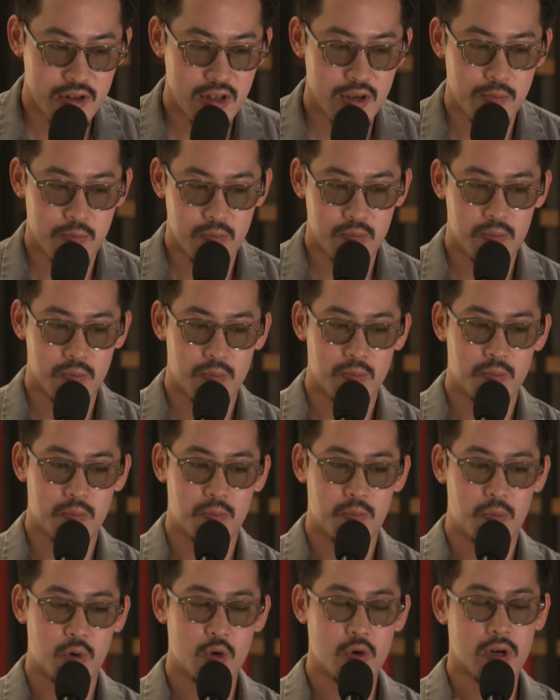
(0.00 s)
ね
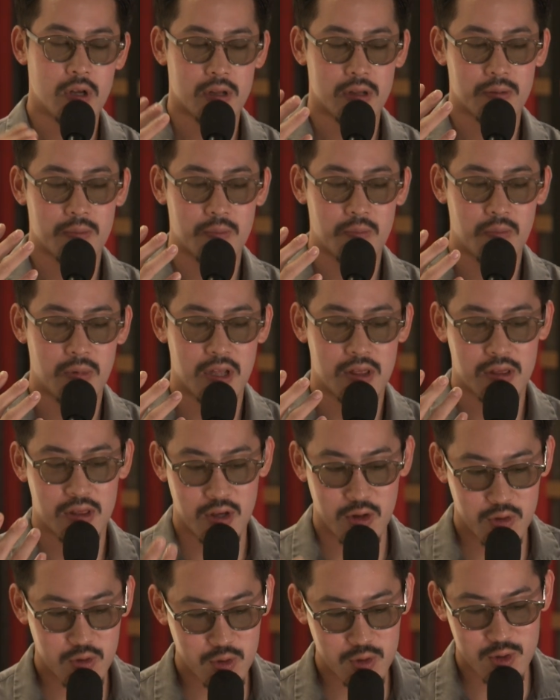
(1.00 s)
僕は
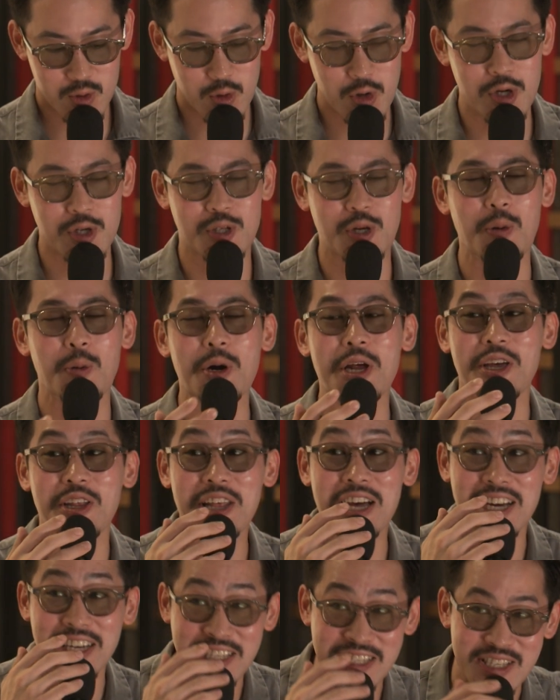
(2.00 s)
全くそういうつもりは
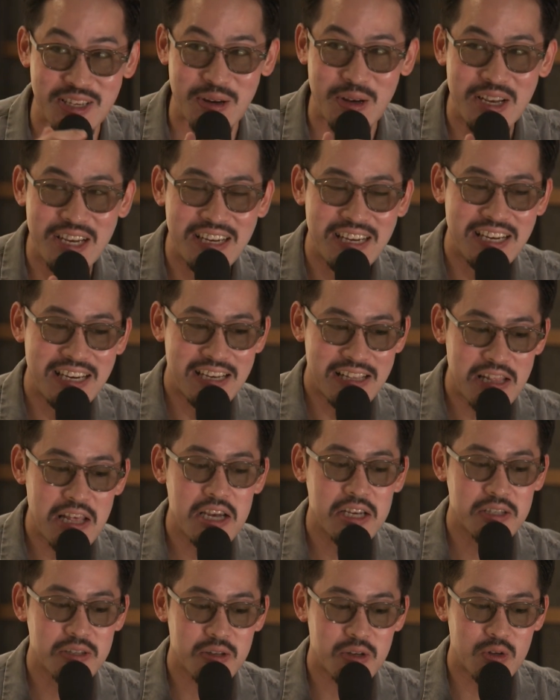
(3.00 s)
ないですけどないんですね
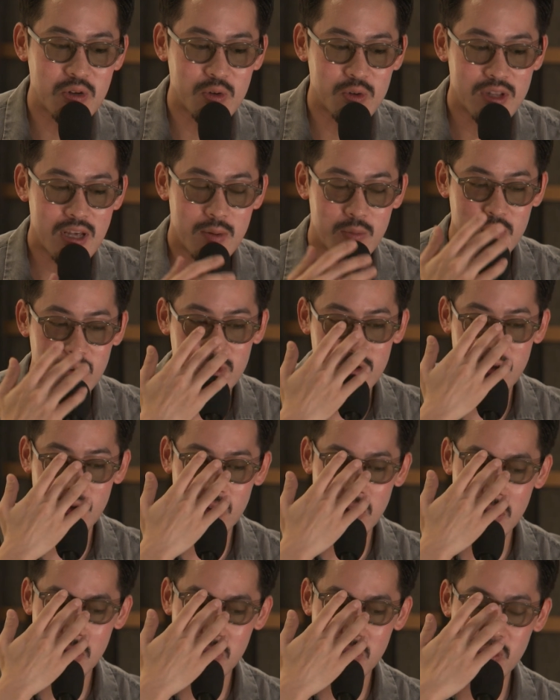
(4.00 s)
ないんですけど、ね、多分
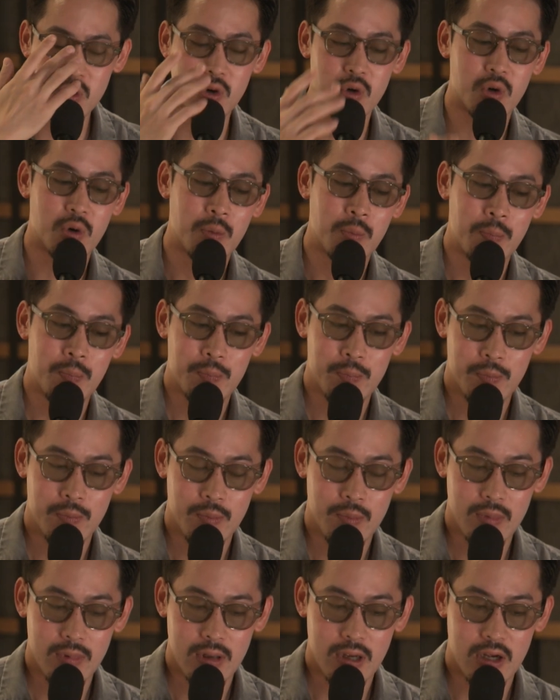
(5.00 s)
去年の
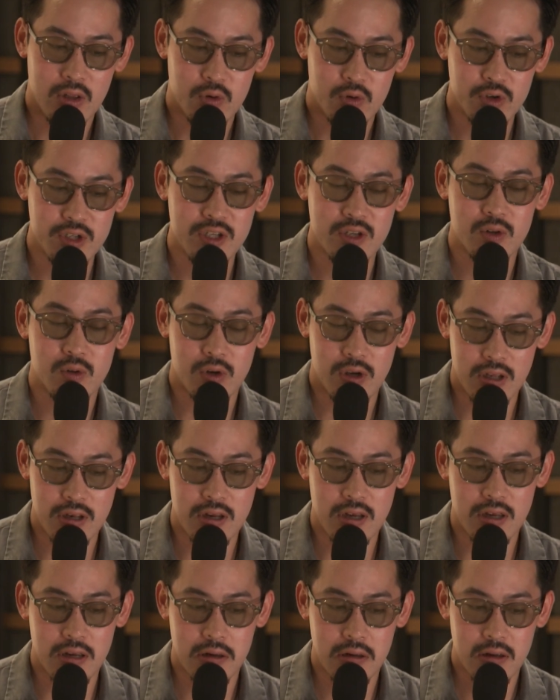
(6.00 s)
あの富士の時
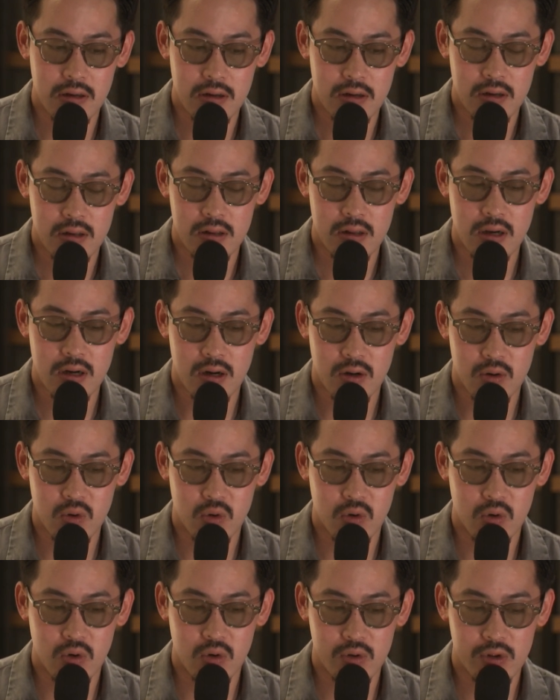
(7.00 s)
に、うん、なんか
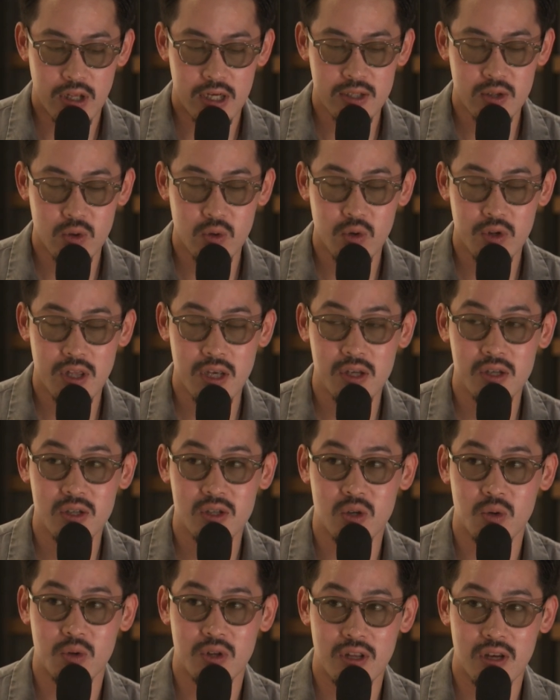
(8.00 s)
こう謎の
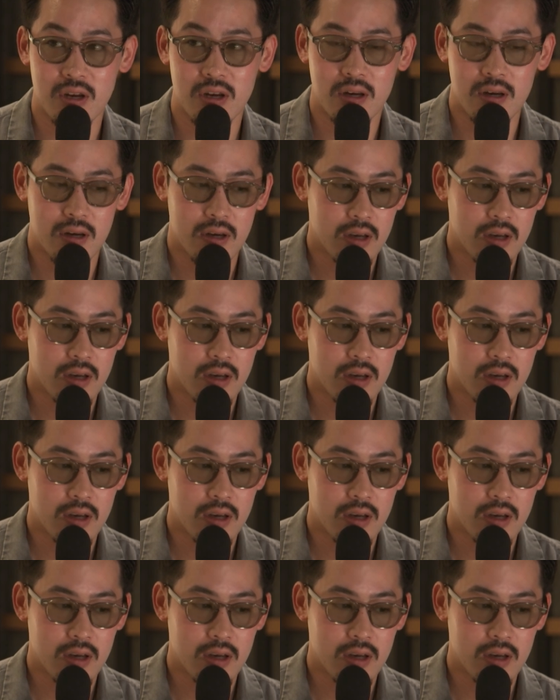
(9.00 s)
テンションで